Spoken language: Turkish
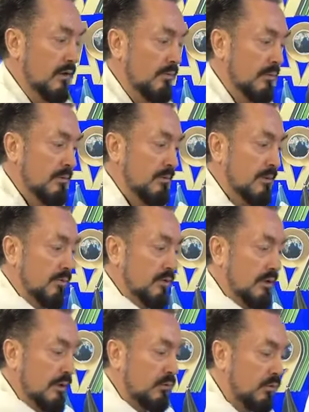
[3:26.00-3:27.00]
Biz mesela bir
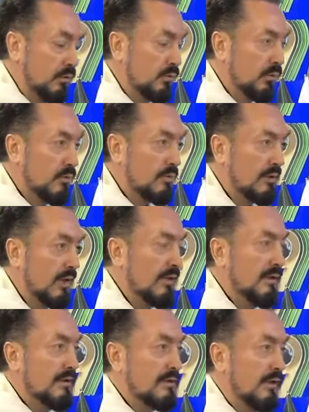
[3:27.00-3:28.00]
şeye dokunduğumuzda aynı
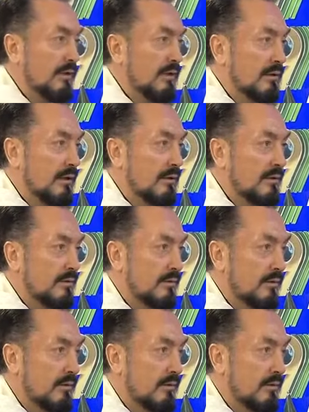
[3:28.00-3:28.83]
hissi Allah da alır.